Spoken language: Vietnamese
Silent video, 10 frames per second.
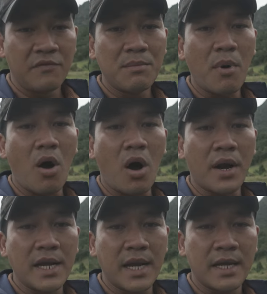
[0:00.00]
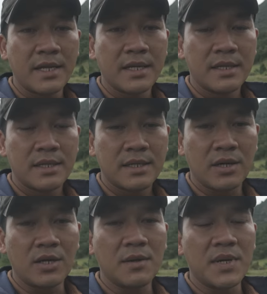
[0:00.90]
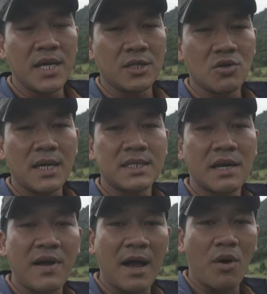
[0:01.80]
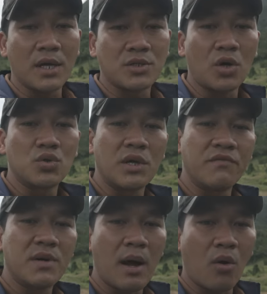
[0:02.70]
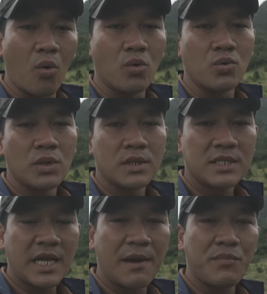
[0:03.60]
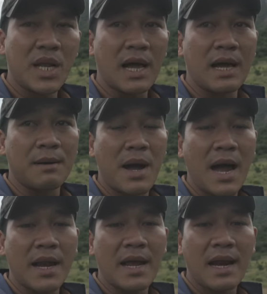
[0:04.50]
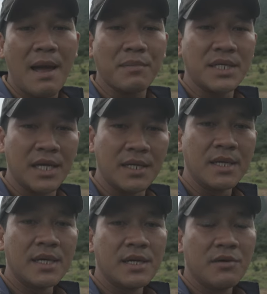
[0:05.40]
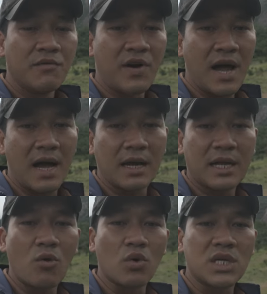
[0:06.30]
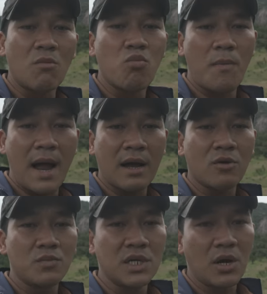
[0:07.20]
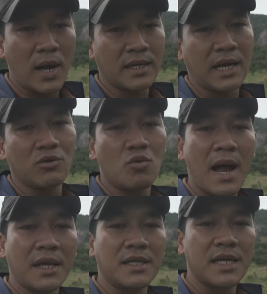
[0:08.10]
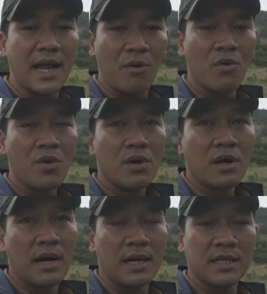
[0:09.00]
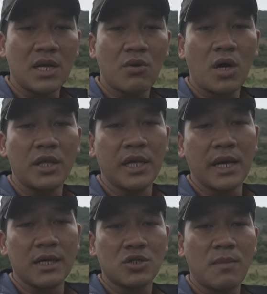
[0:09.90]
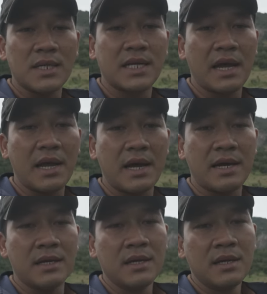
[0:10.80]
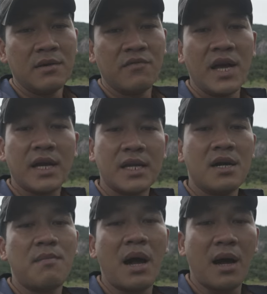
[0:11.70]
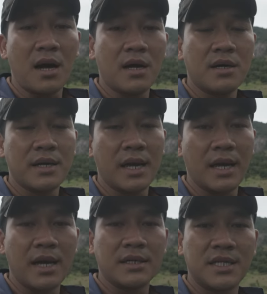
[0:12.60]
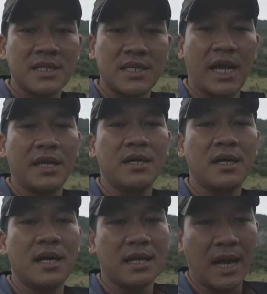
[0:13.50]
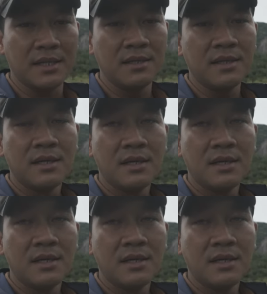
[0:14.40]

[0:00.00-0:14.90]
phân bò ở đây này. Đó thì bây giờ Xuân Bắc sẽ vào trò chuyện với bà cụ xem là bà đang làm cái gì và cái cuộc sống của bà cũng như là hoàn cảnh của bà như thế nào. Sau đó thì Xuân Bắc sẽ về cái nơi bà ở để chia sẻ những cái hình ảnh